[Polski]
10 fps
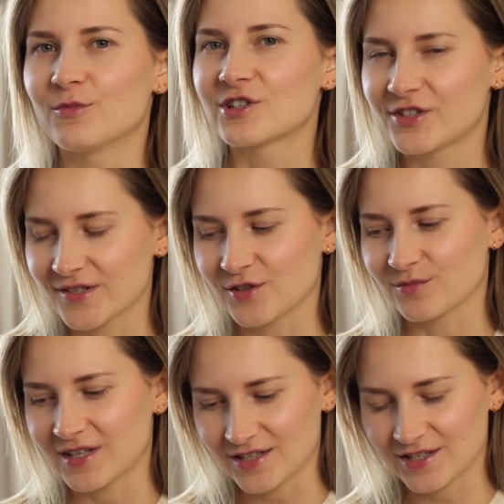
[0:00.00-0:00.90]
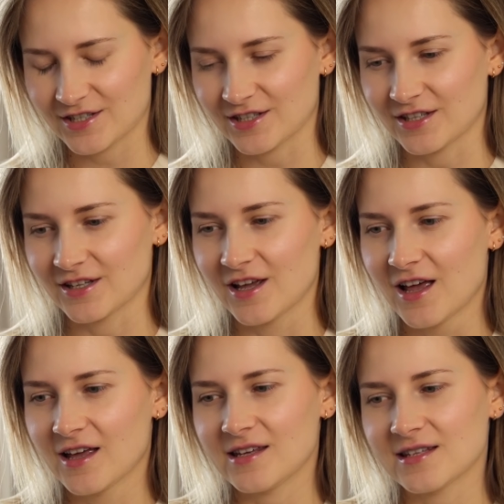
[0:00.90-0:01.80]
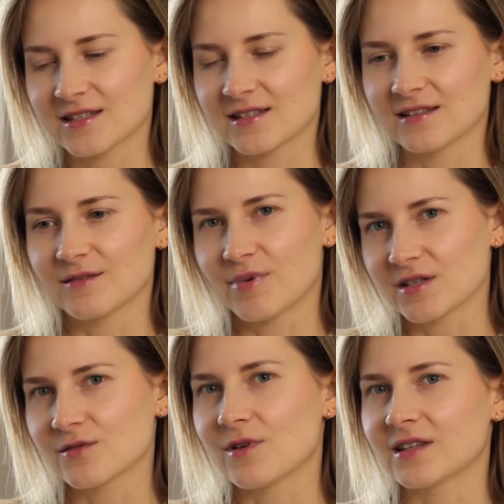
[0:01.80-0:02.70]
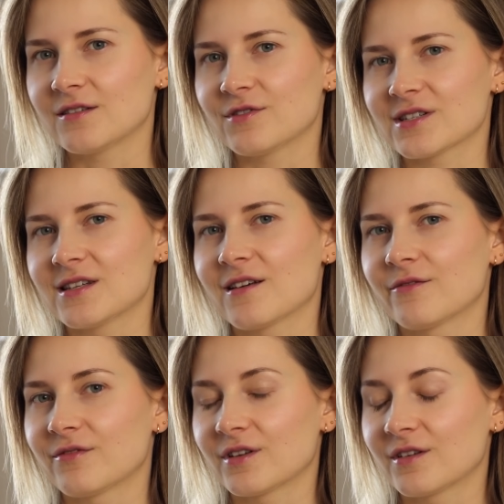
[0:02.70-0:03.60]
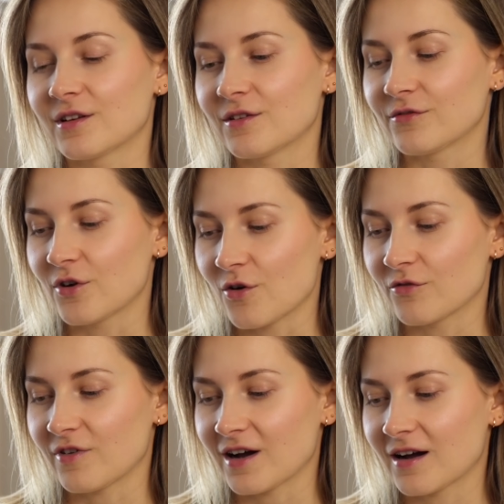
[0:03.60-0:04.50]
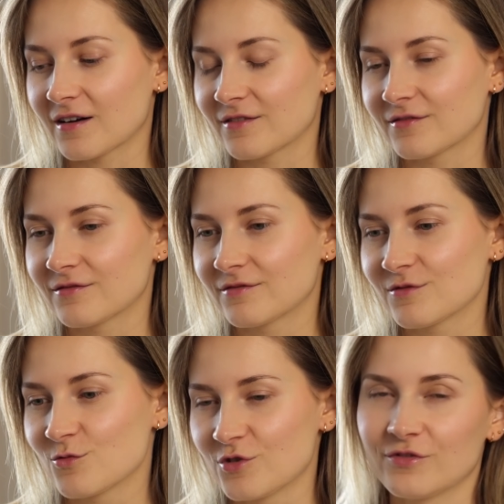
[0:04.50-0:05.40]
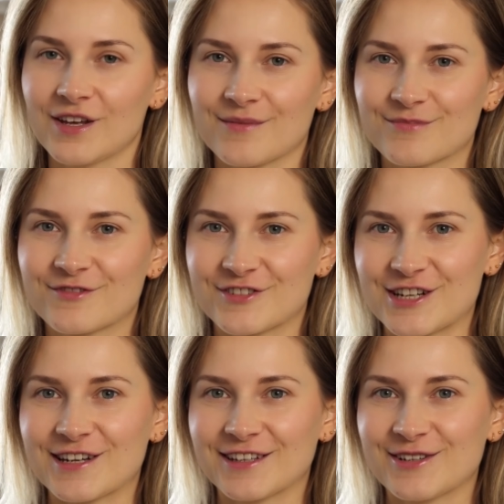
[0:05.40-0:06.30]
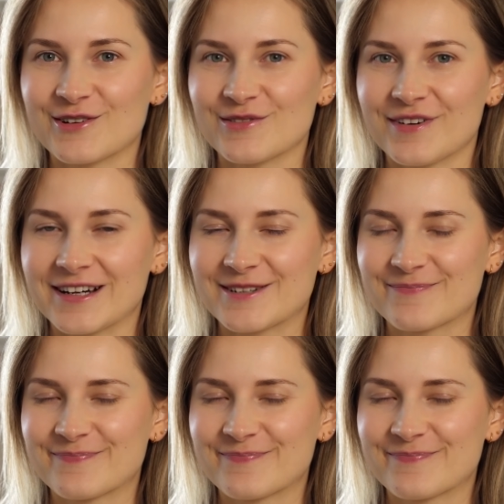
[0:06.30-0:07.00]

Mężczyznom też jest bardzo ładnie właśnie w, w golfach, głównie golfach.